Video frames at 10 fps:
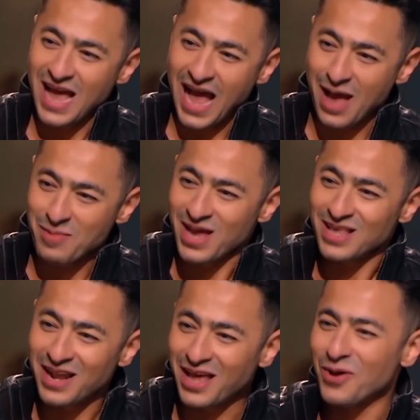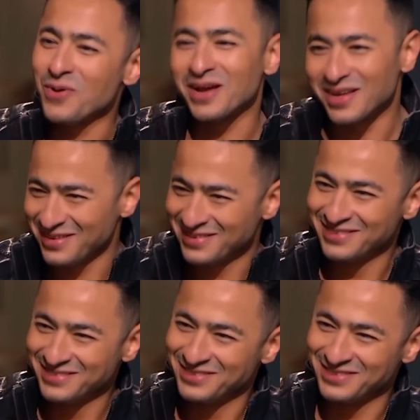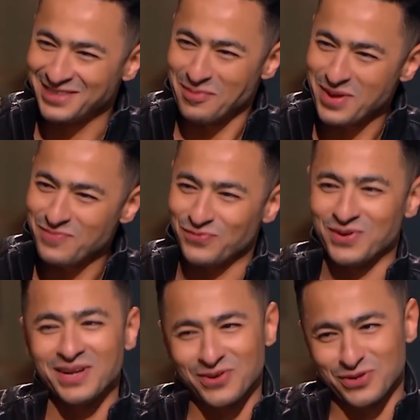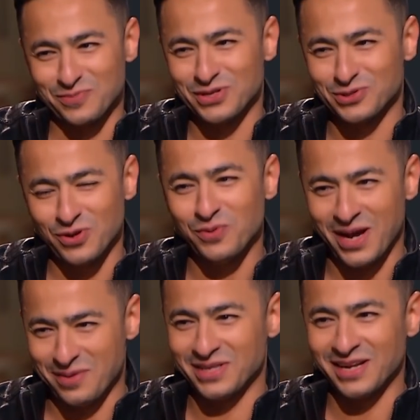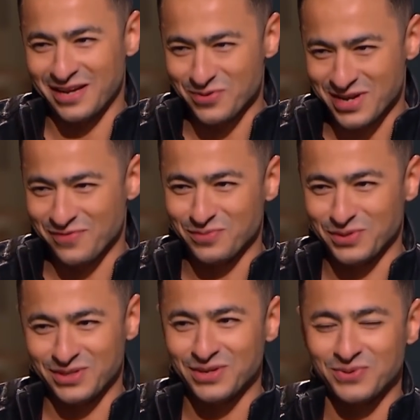حماده الخواجه تمام فانا مم. كنت بالنسبه لهم حماده الخواجه في المنطقه